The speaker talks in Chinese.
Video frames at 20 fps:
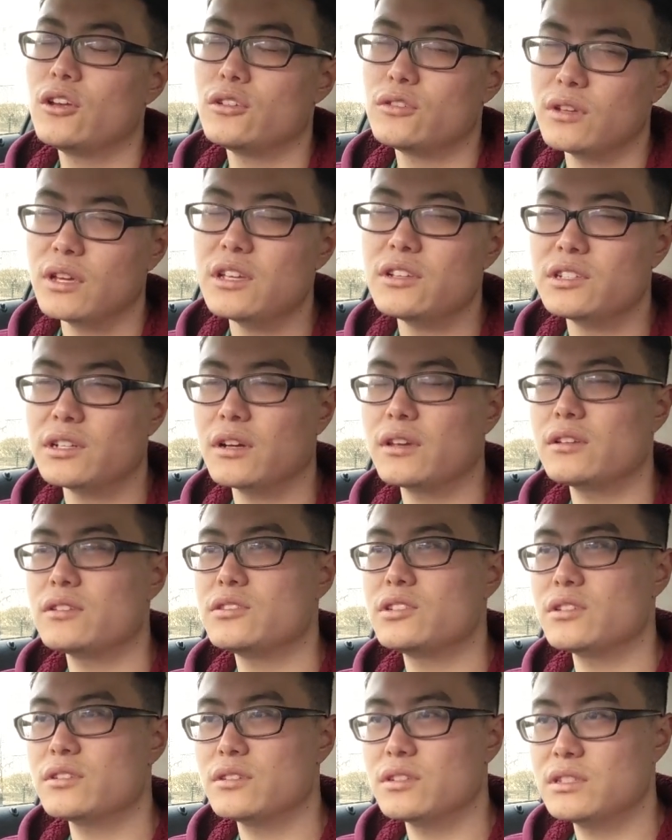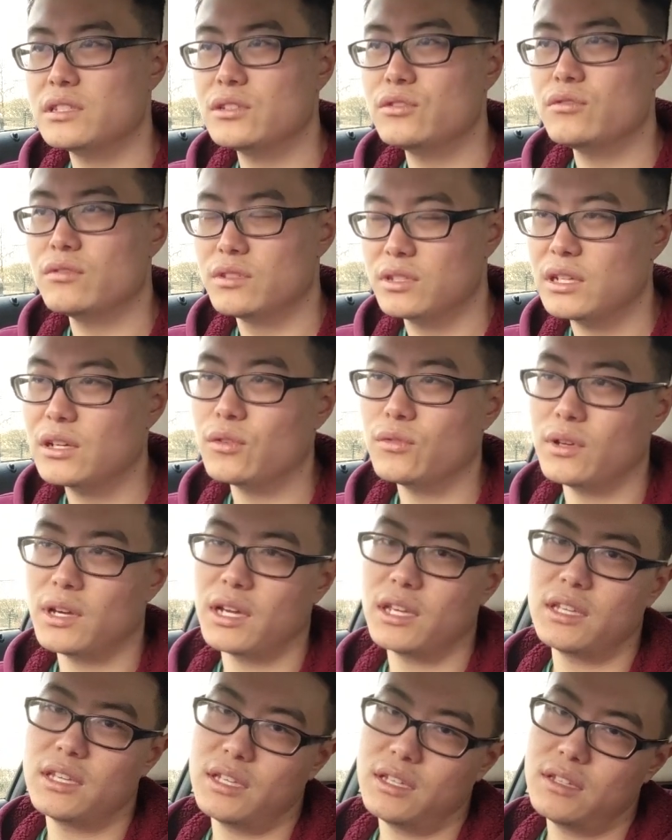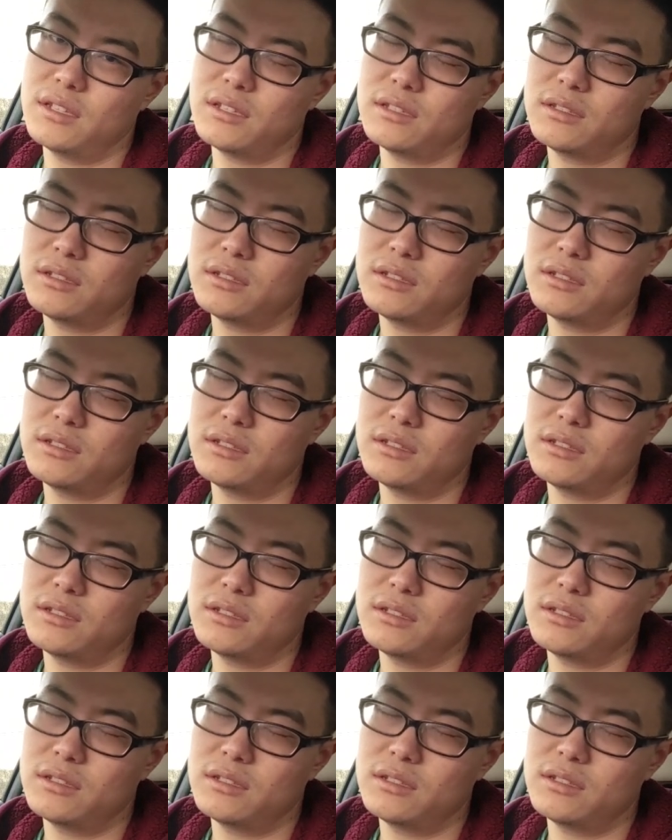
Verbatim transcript: 所以正正是基于这个原因，